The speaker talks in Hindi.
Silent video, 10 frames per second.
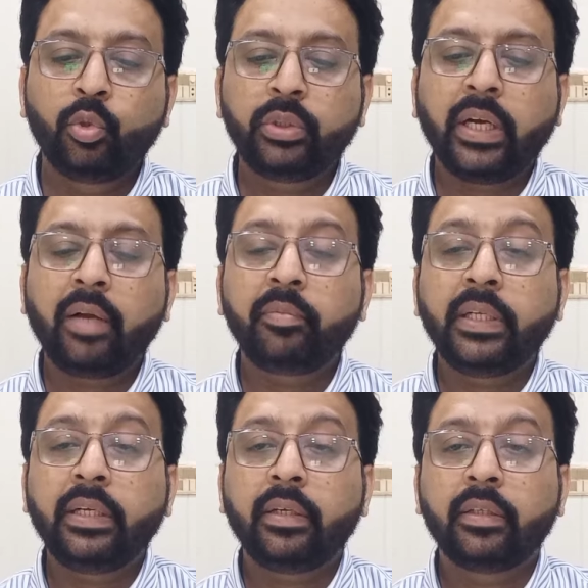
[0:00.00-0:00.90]
दूसरा
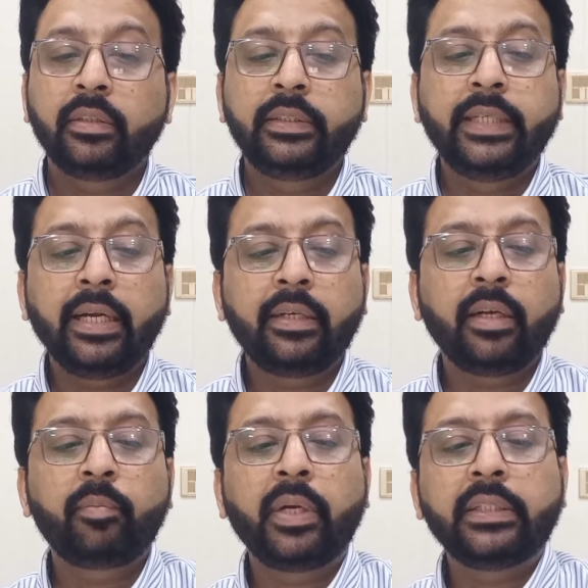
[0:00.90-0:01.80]
आपने
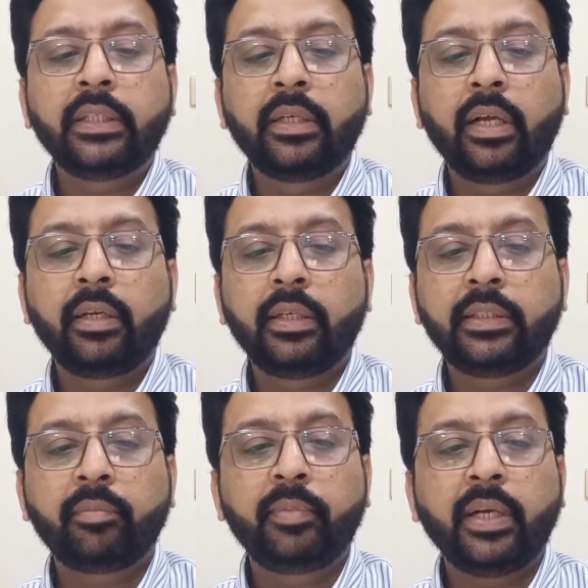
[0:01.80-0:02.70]
जेंटल प्रेशर डालना
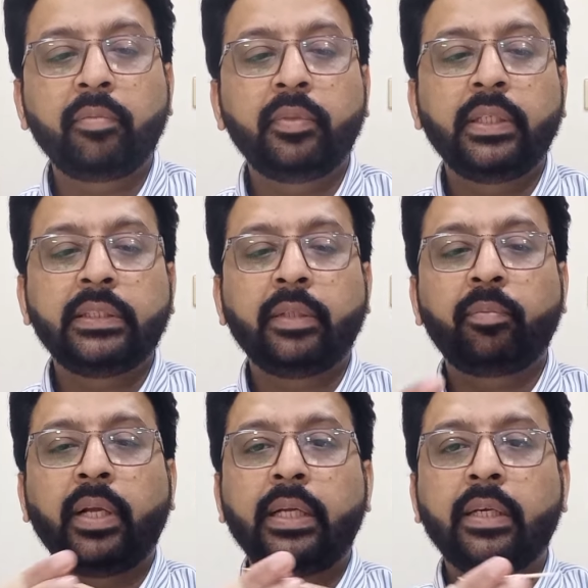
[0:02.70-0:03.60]
है जब भी आपने इसे
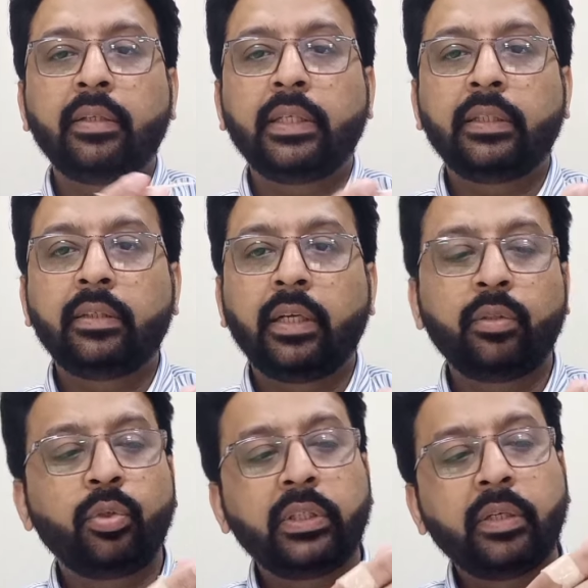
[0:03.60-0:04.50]
अप्लाई करना है
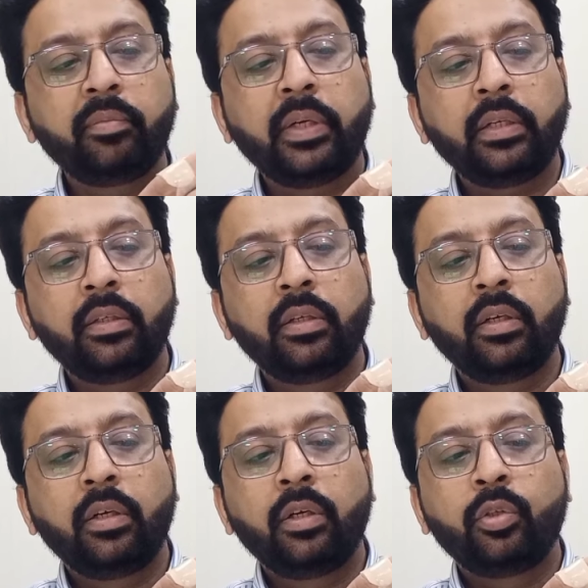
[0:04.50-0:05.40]
दांतों के दरमियान
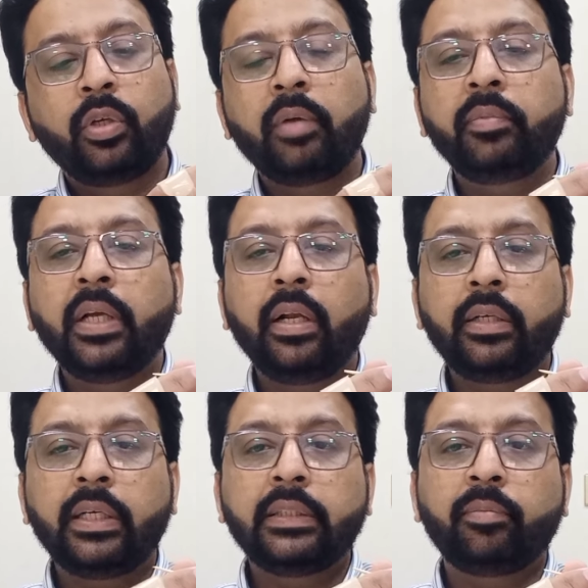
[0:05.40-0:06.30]
तो आपने
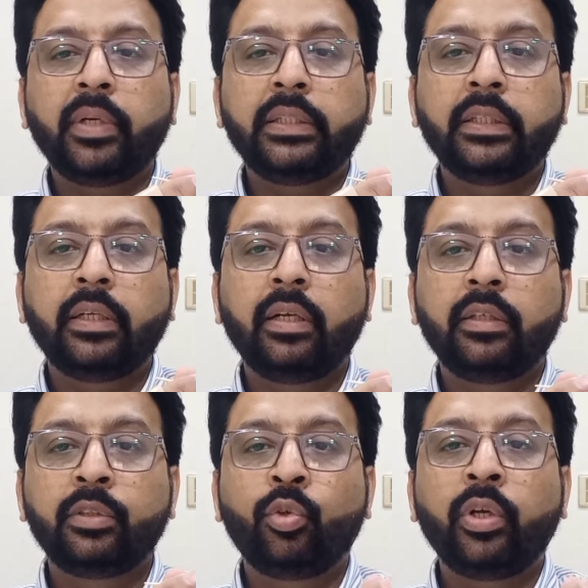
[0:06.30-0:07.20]
हल्का सा प्रेशर
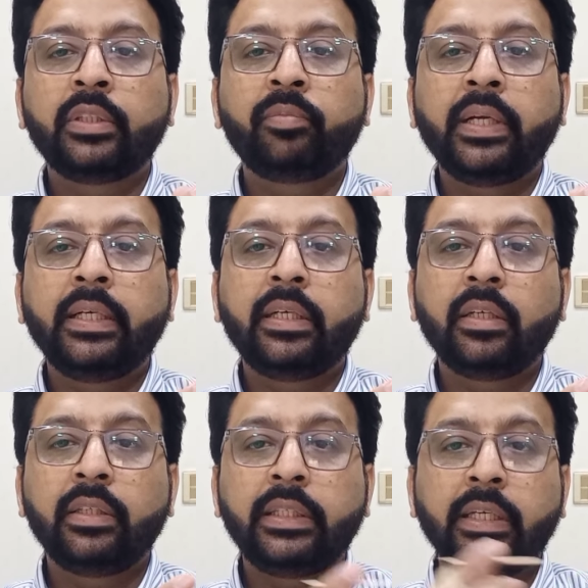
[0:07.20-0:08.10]
डालना है जोर अजमाई नहीं
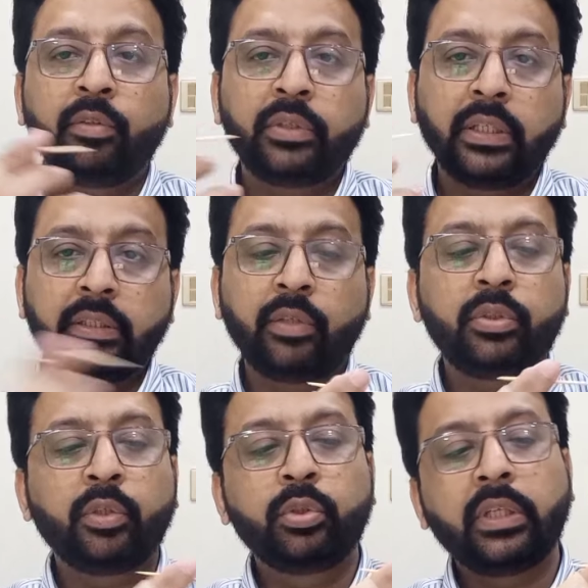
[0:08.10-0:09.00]
कर दीजिए कि उसके अंदर
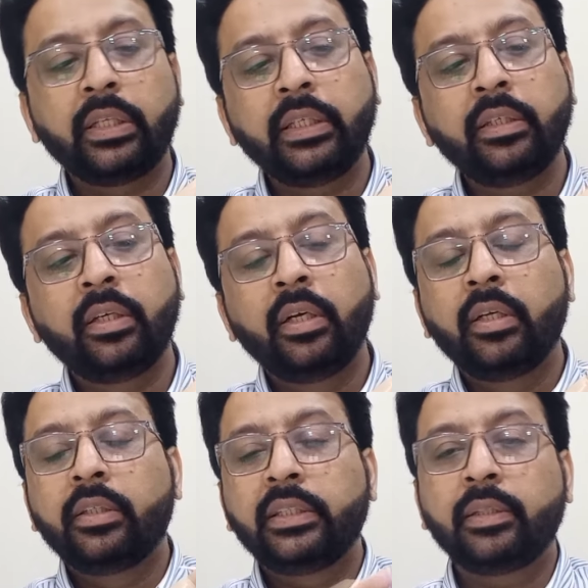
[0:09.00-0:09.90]
उसे घुसा दें
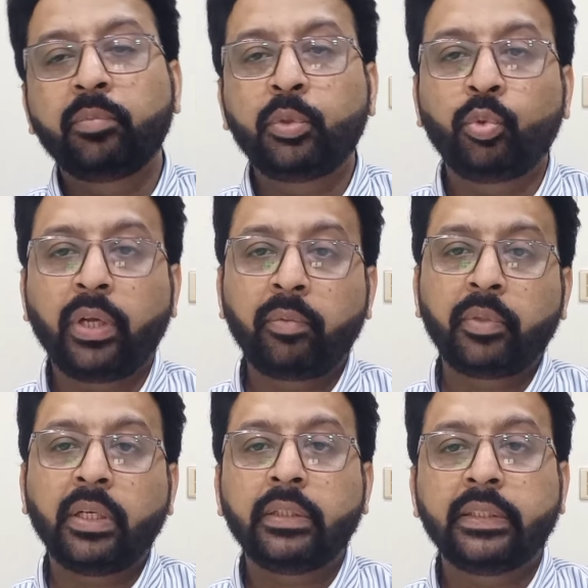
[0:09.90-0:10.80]
जिससे मसूड़ा
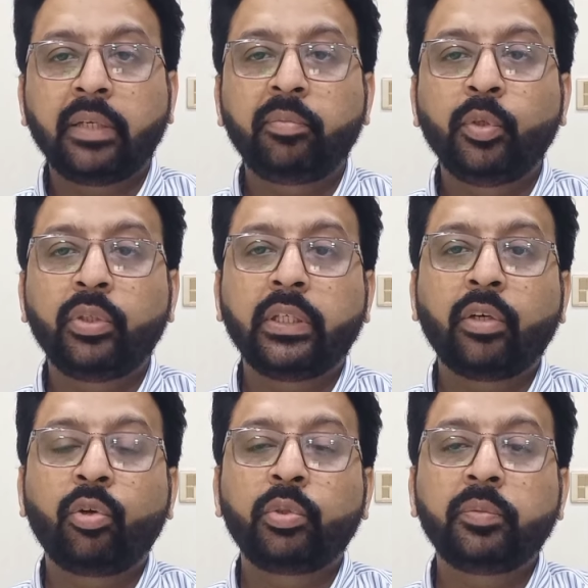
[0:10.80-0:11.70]
आपका जख्मी हो
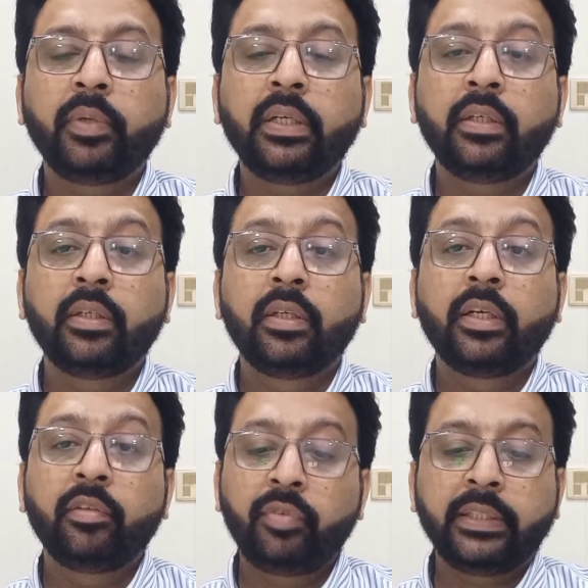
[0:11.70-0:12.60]
जाएगा और उसमें
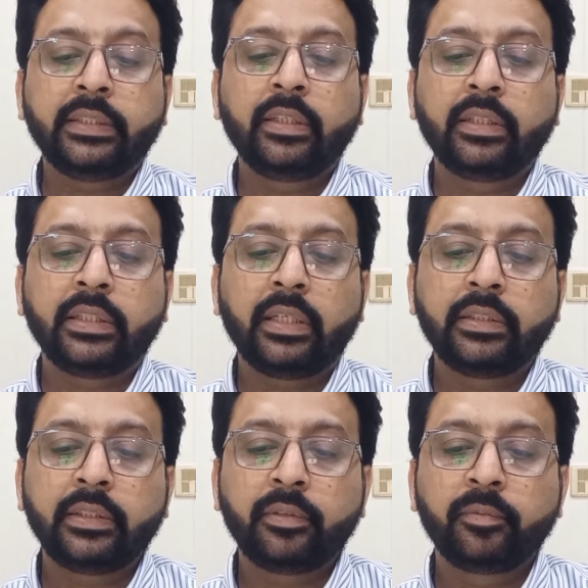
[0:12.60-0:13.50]
इन्फेक्शन का
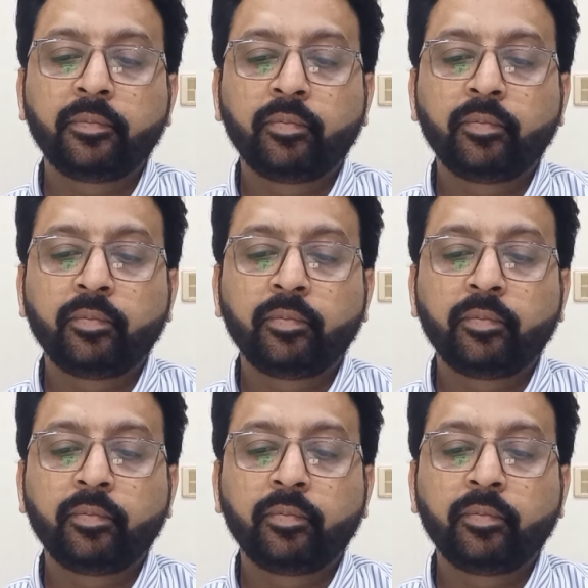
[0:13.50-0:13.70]
चांस है